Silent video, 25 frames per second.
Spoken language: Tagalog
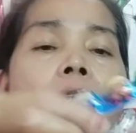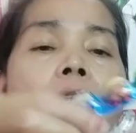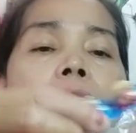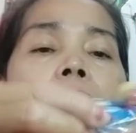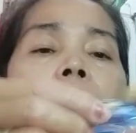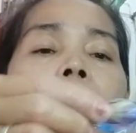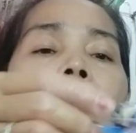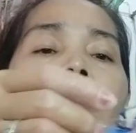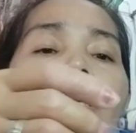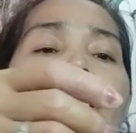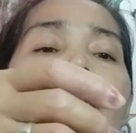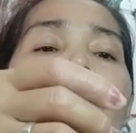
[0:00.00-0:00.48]

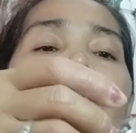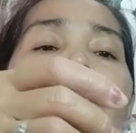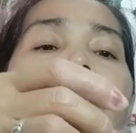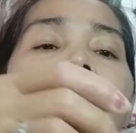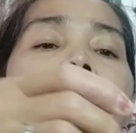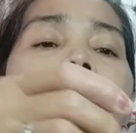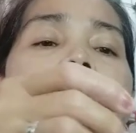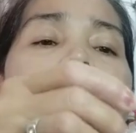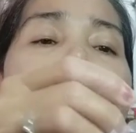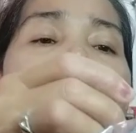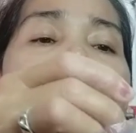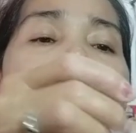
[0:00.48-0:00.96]

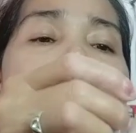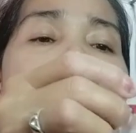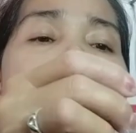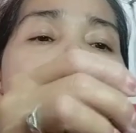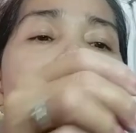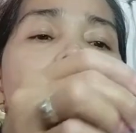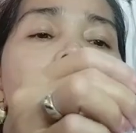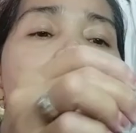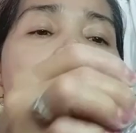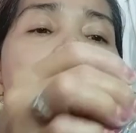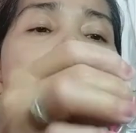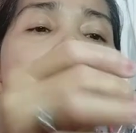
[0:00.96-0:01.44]
ko
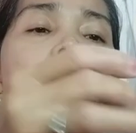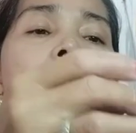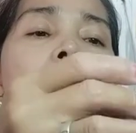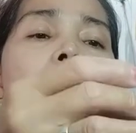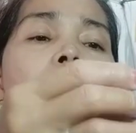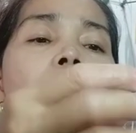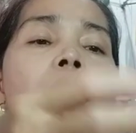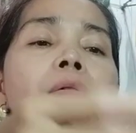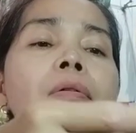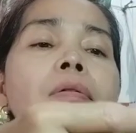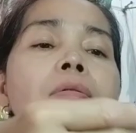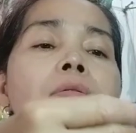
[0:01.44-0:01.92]
pa rin
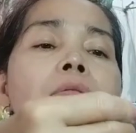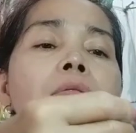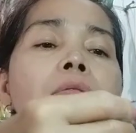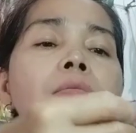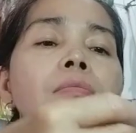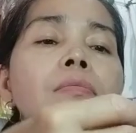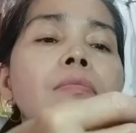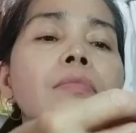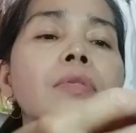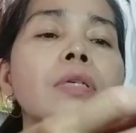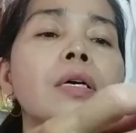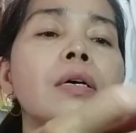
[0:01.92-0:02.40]
to.
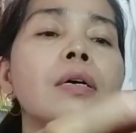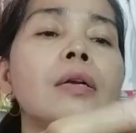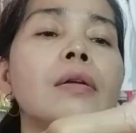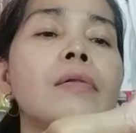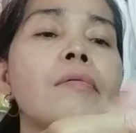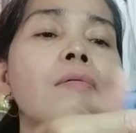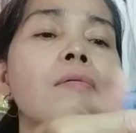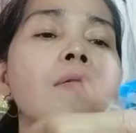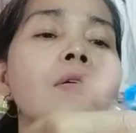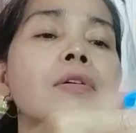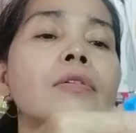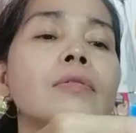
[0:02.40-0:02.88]
Ayan.
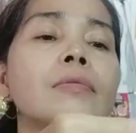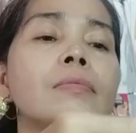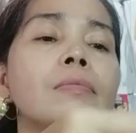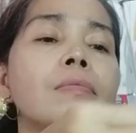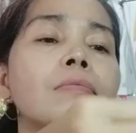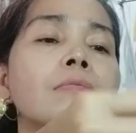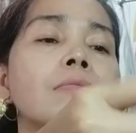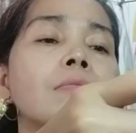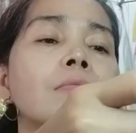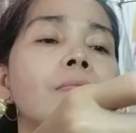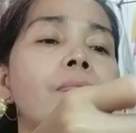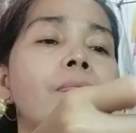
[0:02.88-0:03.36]

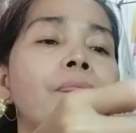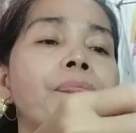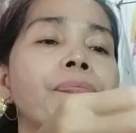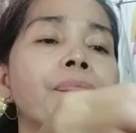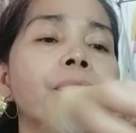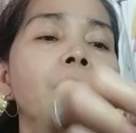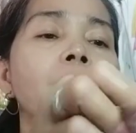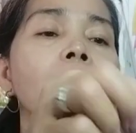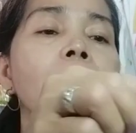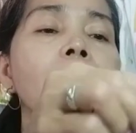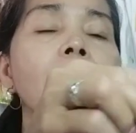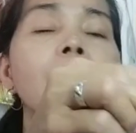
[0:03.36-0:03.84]

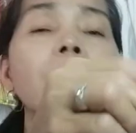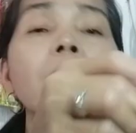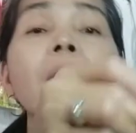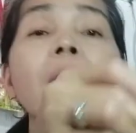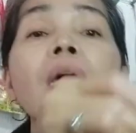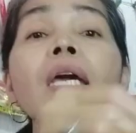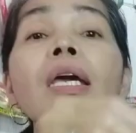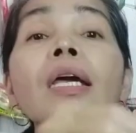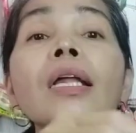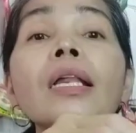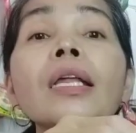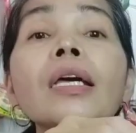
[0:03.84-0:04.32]
Ayan.
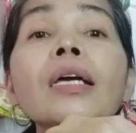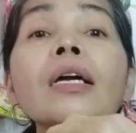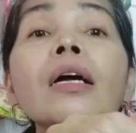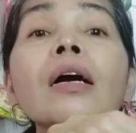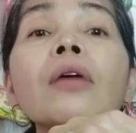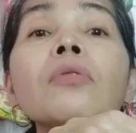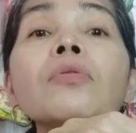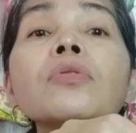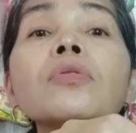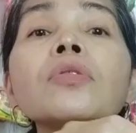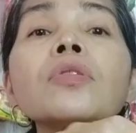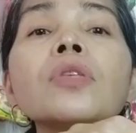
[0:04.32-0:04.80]
Mahilig
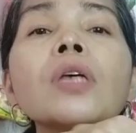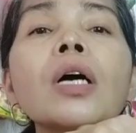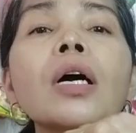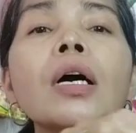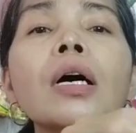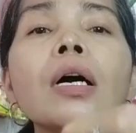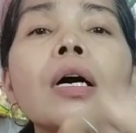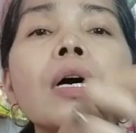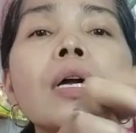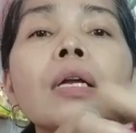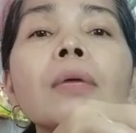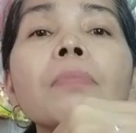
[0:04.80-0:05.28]
ako
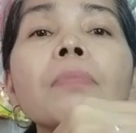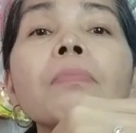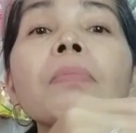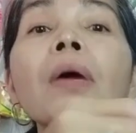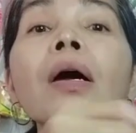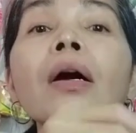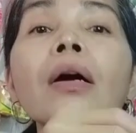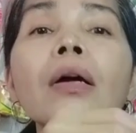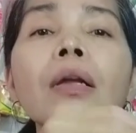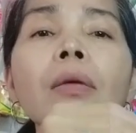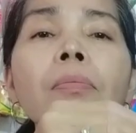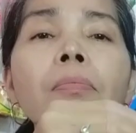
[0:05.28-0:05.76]
sa
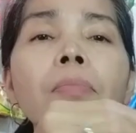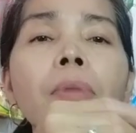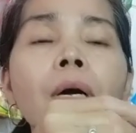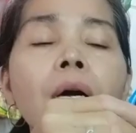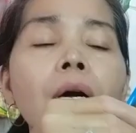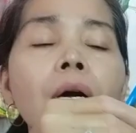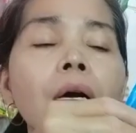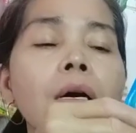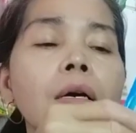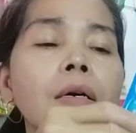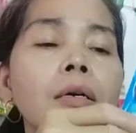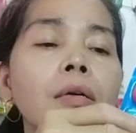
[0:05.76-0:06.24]

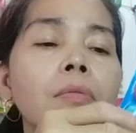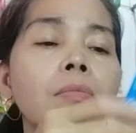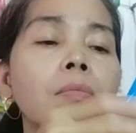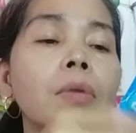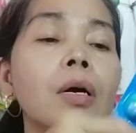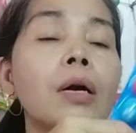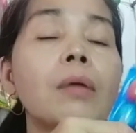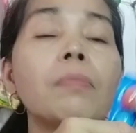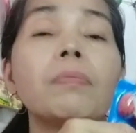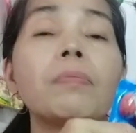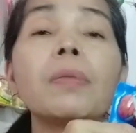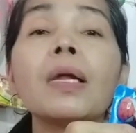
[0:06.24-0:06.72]
ripak-ripak,
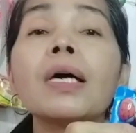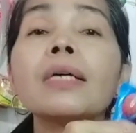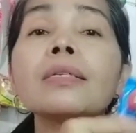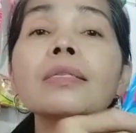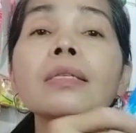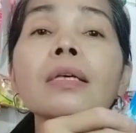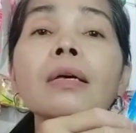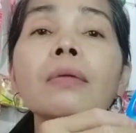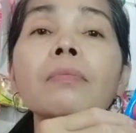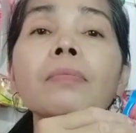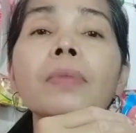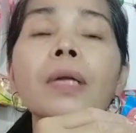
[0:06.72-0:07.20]
mga
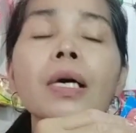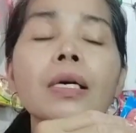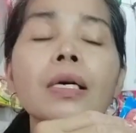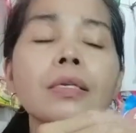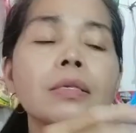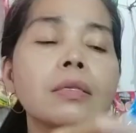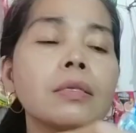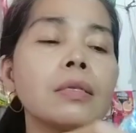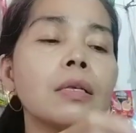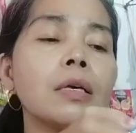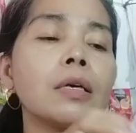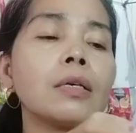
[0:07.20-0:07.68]

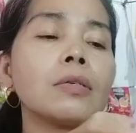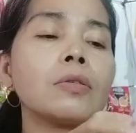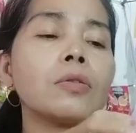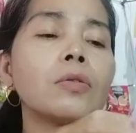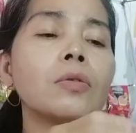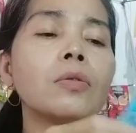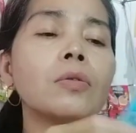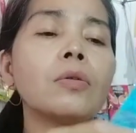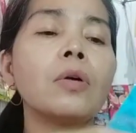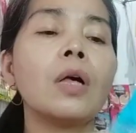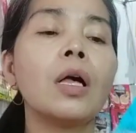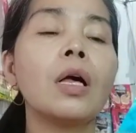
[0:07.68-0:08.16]
plastic-plastic. So,
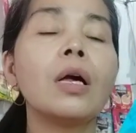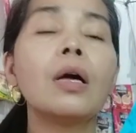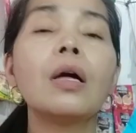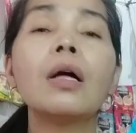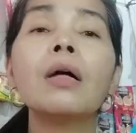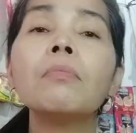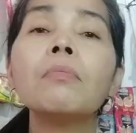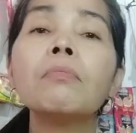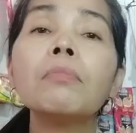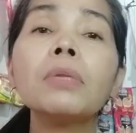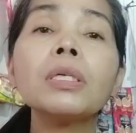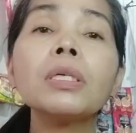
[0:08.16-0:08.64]

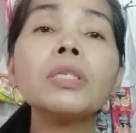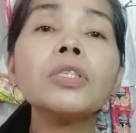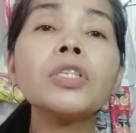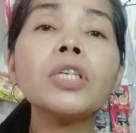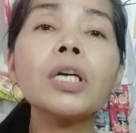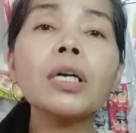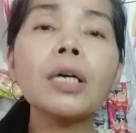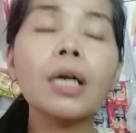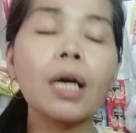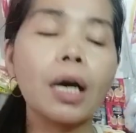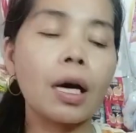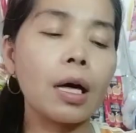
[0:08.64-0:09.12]

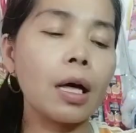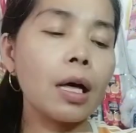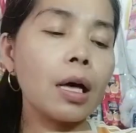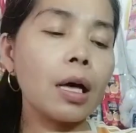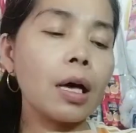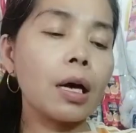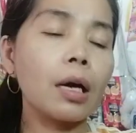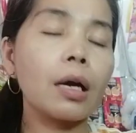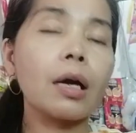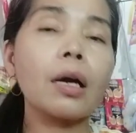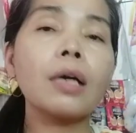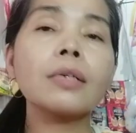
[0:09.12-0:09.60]
matyaga,
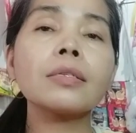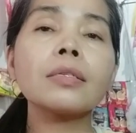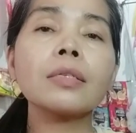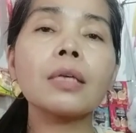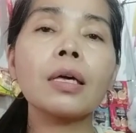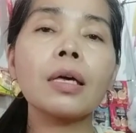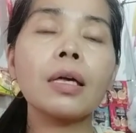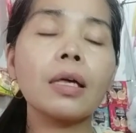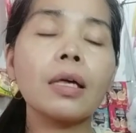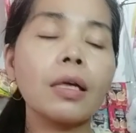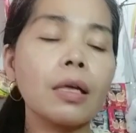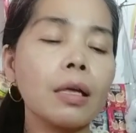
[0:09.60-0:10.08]

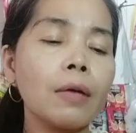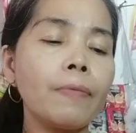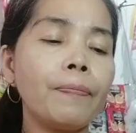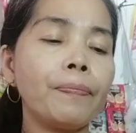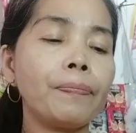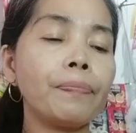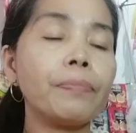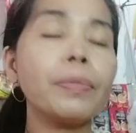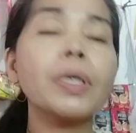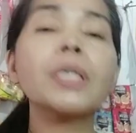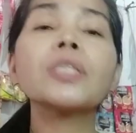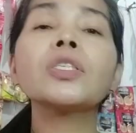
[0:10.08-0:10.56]
kasi
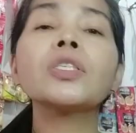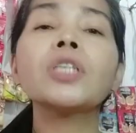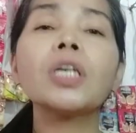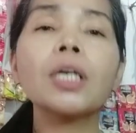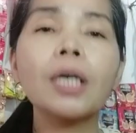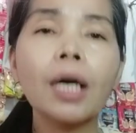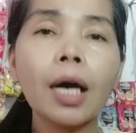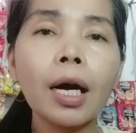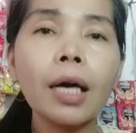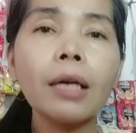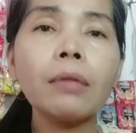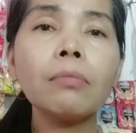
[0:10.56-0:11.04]

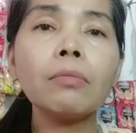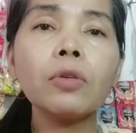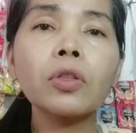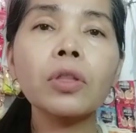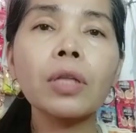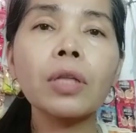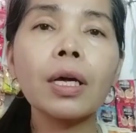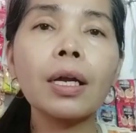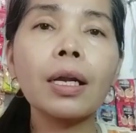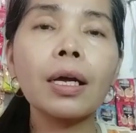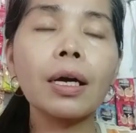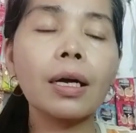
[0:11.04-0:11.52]
pagtyagaan mo
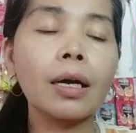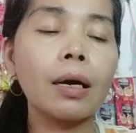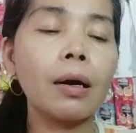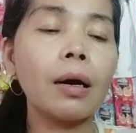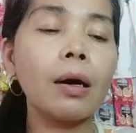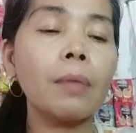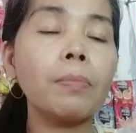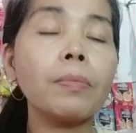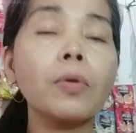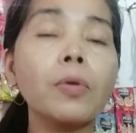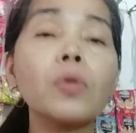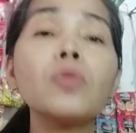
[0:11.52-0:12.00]

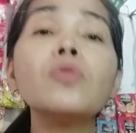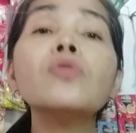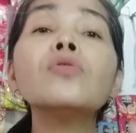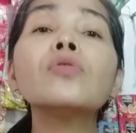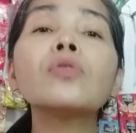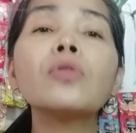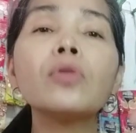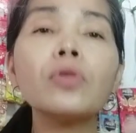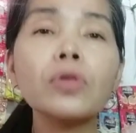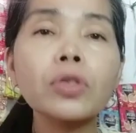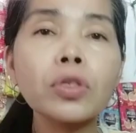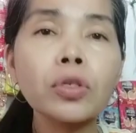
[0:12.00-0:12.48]
talaga kung
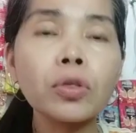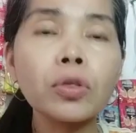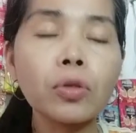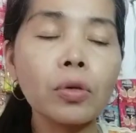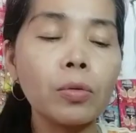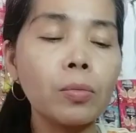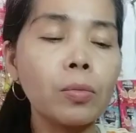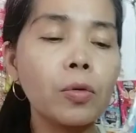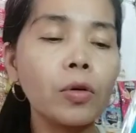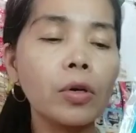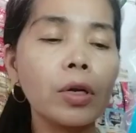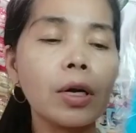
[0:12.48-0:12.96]
gusto
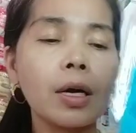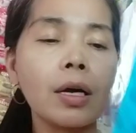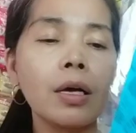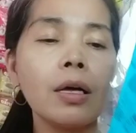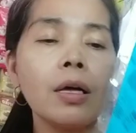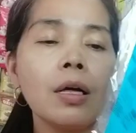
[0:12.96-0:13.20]
mo na